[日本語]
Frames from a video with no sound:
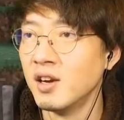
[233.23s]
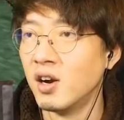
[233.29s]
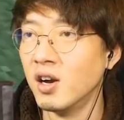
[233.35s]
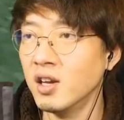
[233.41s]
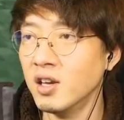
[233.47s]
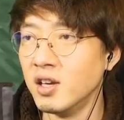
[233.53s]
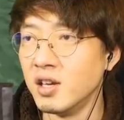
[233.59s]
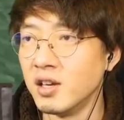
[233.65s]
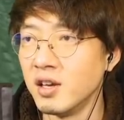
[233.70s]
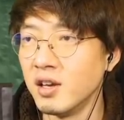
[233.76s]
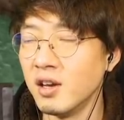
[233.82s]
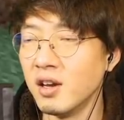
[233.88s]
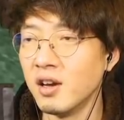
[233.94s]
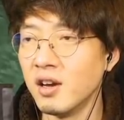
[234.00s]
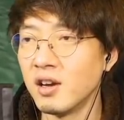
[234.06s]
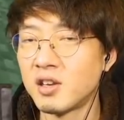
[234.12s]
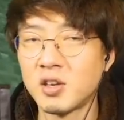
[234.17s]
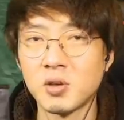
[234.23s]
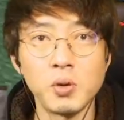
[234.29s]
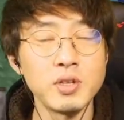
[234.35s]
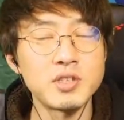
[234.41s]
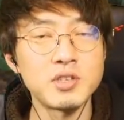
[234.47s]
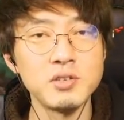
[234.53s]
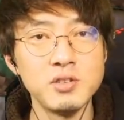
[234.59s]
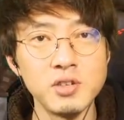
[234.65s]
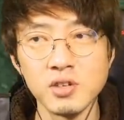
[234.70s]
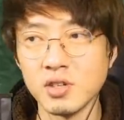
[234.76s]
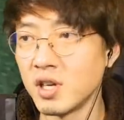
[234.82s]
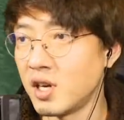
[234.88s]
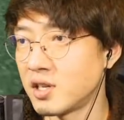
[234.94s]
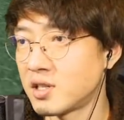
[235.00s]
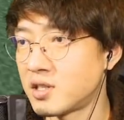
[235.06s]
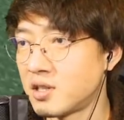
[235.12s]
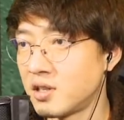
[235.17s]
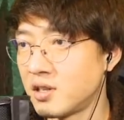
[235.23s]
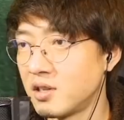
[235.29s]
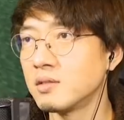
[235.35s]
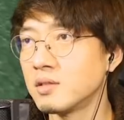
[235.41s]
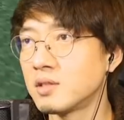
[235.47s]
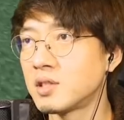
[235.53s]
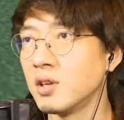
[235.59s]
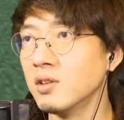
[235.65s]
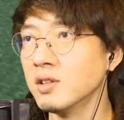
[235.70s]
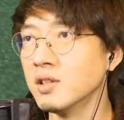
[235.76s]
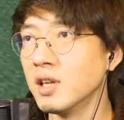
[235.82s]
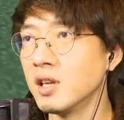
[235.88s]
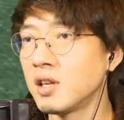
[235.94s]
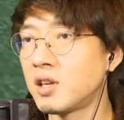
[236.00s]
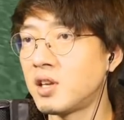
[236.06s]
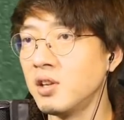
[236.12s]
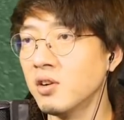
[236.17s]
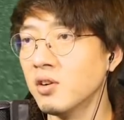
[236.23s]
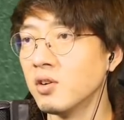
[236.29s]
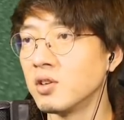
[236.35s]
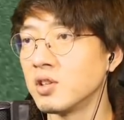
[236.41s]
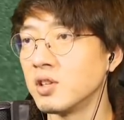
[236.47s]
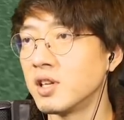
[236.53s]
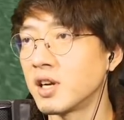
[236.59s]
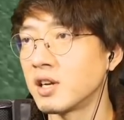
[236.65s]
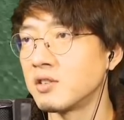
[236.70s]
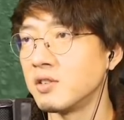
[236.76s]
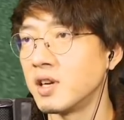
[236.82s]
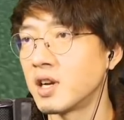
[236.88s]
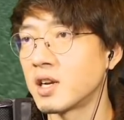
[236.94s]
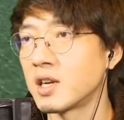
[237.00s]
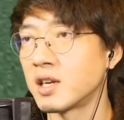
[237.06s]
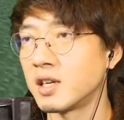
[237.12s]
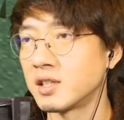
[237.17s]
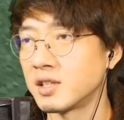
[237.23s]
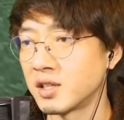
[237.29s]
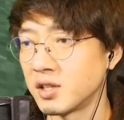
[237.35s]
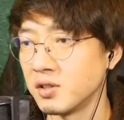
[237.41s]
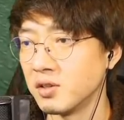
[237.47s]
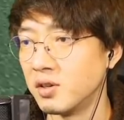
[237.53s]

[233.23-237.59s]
はい、木こり終了です。そんなに昨日ほど長くはやらなかったけ